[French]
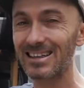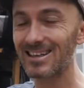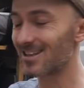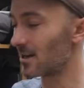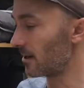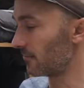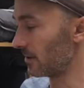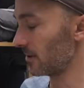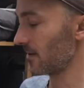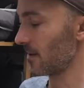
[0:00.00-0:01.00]
très
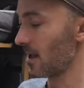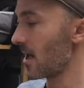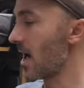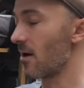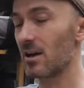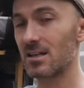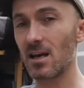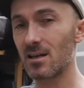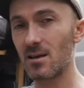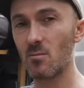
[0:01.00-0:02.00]
énervé. Avec
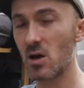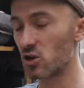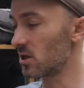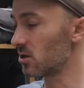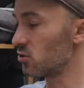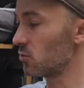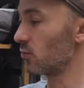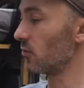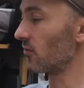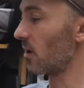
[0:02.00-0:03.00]
ça, c'est magique. Tu
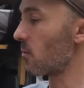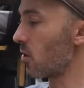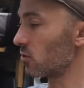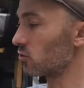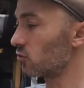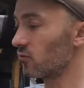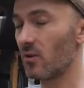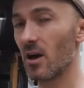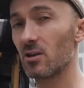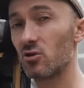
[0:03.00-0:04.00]
peux vraiment tout
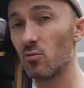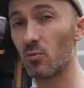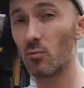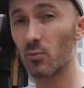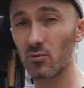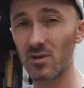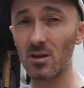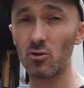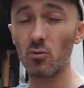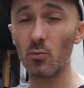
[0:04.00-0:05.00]
faire. Tu peux
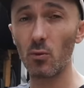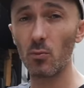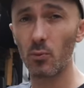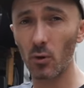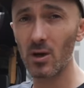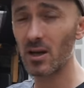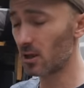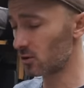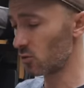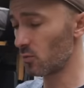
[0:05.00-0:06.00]
poncer, tu peux
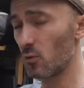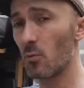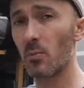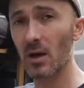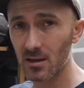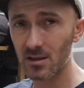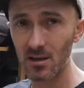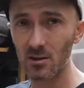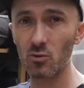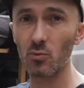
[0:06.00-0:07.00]
polir, tu peux
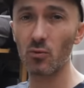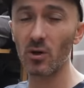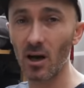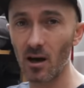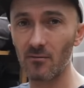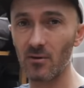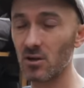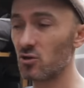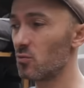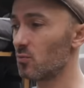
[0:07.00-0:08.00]
percer, tu peux
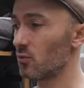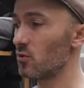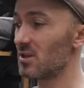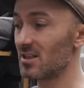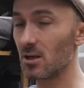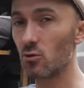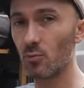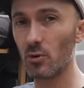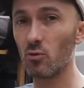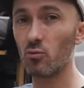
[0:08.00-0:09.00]
graver, tu peux
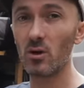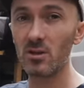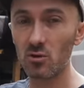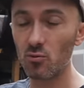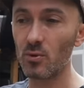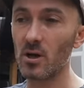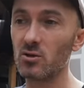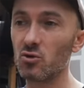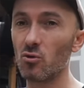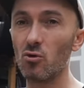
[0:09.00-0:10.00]
découper le bois, découper la
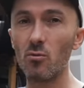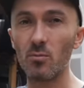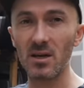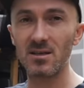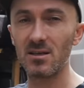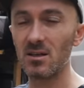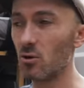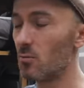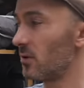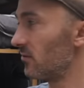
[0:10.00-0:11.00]
tôle, le
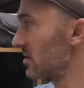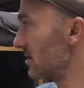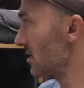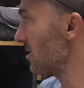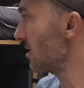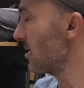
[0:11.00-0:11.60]
plastique, le PVC,